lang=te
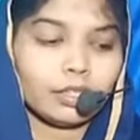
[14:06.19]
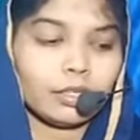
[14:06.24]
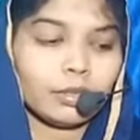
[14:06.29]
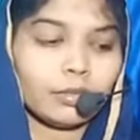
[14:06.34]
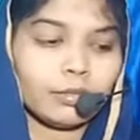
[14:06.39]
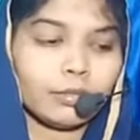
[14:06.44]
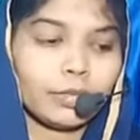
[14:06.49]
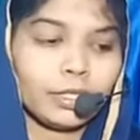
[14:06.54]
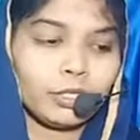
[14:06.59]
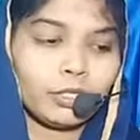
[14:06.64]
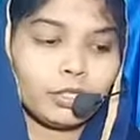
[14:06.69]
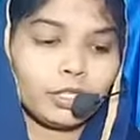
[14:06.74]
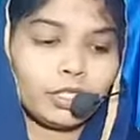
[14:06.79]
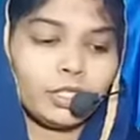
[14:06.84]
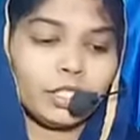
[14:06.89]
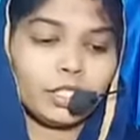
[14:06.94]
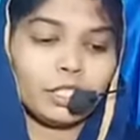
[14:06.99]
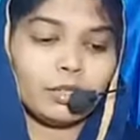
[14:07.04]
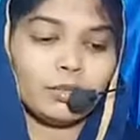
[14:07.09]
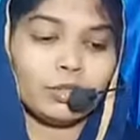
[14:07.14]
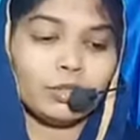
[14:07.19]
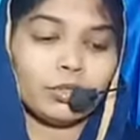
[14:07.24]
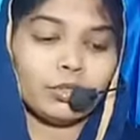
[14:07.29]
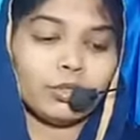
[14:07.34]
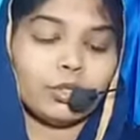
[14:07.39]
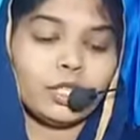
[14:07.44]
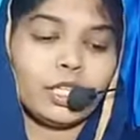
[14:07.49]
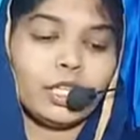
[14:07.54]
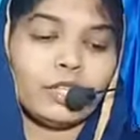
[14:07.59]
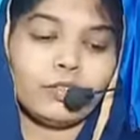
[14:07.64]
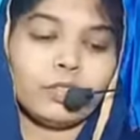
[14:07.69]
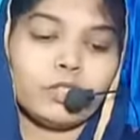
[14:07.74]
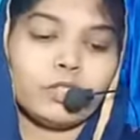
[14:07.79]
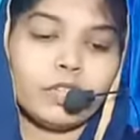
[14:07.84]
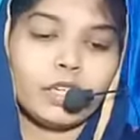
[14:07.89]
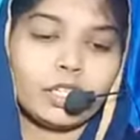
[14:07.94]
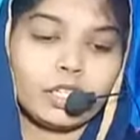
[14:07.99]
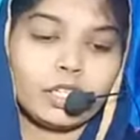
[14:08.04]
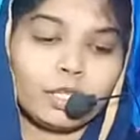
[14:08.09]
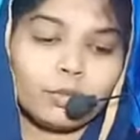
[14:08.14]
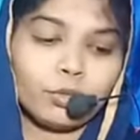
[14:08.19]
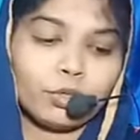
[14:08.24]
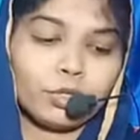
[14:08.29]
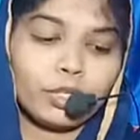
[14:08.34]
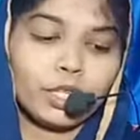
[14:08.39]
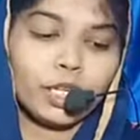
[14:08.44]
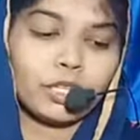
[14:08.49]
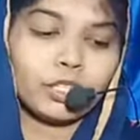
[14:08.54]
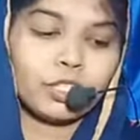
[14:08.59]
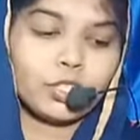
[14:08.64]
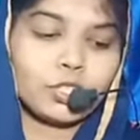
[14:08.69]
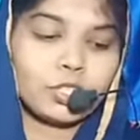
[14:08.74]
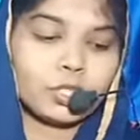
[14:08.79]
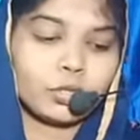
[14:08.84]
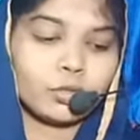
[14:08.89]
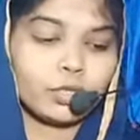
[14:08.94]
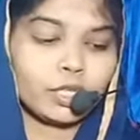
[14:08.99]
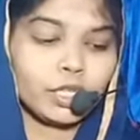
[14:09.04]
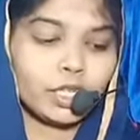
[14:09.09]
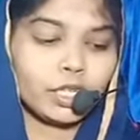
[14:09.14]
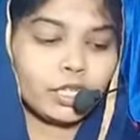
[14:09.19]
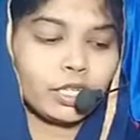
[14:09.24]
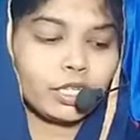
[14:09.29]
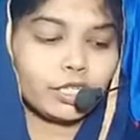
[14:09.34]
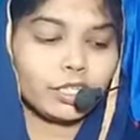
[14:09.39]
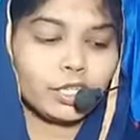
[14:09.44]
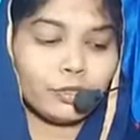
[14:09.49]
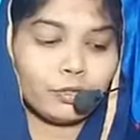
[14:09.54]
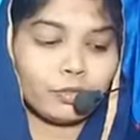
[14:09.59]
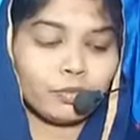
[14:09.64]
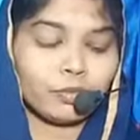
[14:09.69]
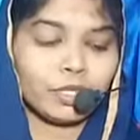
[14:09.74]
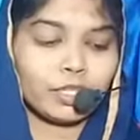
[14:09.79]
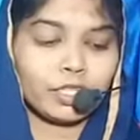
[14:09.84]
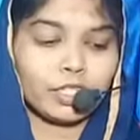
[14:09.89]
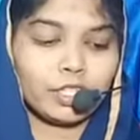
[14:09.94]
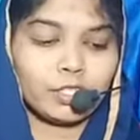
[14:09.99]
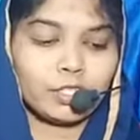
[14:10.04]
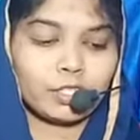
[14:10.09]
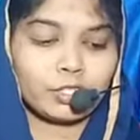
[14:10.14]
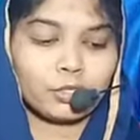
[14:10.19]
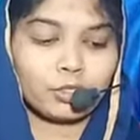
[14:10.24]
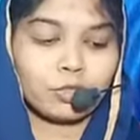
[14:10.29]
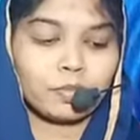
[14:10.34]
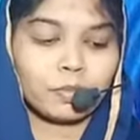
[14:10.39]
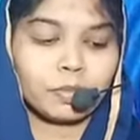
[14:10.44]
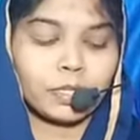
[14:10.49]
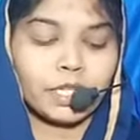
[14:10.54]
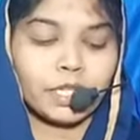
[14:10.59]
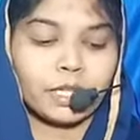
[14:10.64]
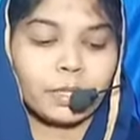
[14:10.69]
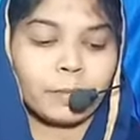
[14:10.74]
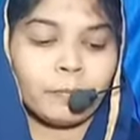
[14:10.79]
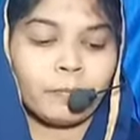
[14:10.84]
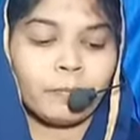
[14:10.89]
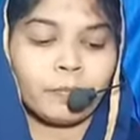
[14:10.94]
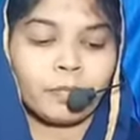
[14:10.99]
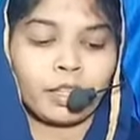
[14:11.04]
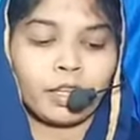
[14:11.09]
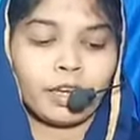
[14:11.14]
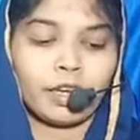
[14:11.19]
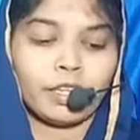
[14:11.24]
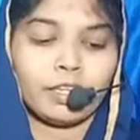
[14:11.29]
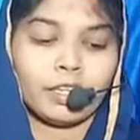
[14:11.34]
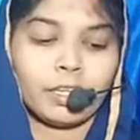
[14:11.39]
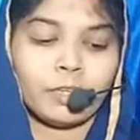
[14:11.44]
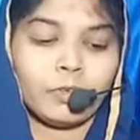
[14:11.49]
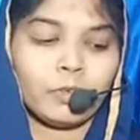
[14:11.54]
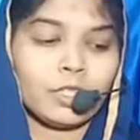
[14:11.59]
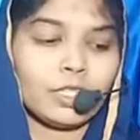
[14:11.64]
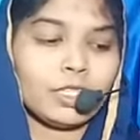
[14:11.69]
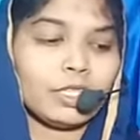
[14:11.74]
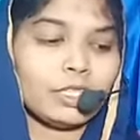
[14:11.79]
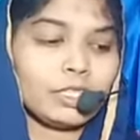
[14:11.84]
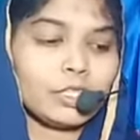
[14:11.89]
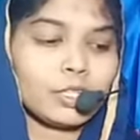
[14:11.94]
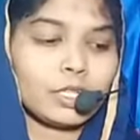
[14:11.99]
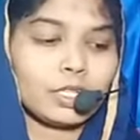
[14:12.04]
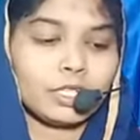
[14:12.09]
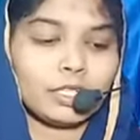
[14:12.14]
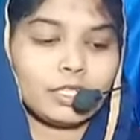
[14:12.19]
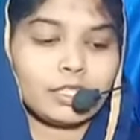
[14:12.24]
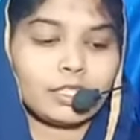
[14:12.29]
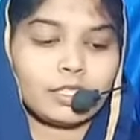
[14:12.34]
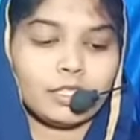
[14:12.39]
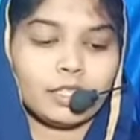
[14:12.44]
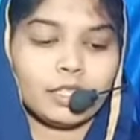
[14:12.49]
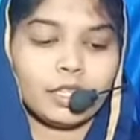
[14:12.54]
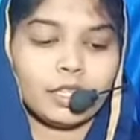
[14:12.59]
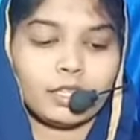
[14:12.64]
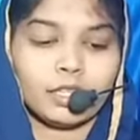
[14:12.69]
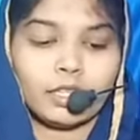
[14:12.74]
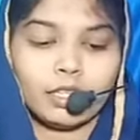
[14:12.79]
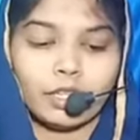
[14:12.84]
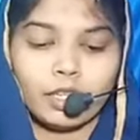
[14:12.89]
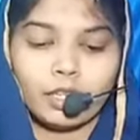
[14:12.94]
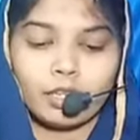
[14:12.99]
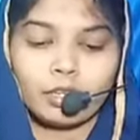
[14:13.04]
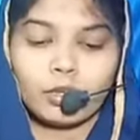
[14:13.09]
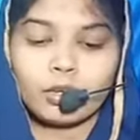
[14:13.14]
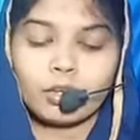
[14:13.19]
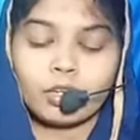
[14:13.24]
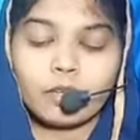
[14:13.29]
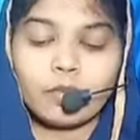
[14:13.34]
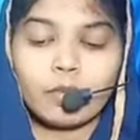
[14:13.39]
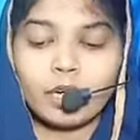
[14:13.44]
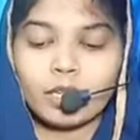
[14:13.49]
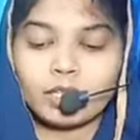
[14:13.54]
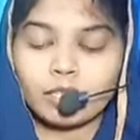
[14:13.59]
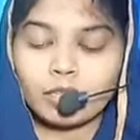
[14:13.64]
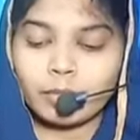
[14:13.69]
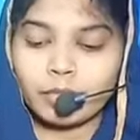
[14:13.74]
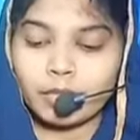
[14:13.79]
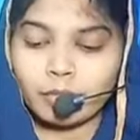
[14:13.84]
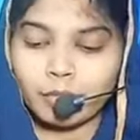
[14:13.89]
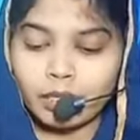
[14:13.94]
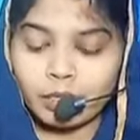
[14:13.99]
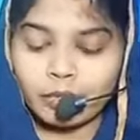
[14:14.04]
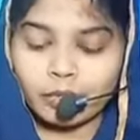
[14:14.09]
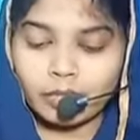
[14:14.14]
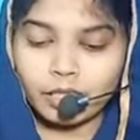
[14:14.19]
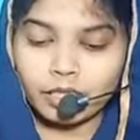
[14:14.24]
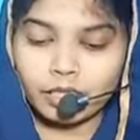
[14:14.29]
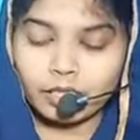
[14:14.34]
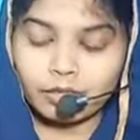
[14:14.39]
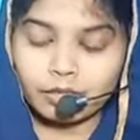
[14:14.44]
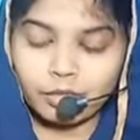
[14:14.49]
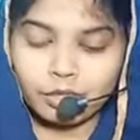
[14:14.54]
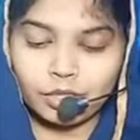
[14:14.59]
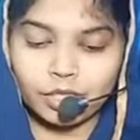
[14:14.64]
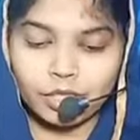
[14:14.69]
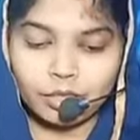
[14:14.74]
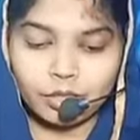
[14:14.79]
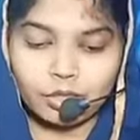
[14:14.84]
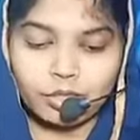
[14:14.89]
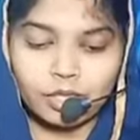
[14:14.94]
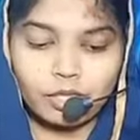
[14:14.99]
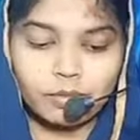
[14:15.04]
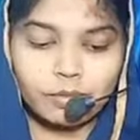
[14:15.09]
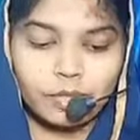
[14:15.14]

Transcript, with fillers: మరి యొక్క దినమును దేవుని వాక్యమును ధ్యానించుకోవడానికి దేవుడు మనకి ఇచ్చిన కృపకై ఆయనకి వందనాలు చెల్లిస్తున్నాను ఒక మాట మనం బైబిల్ గ్రంథంలో తెరుద్దాం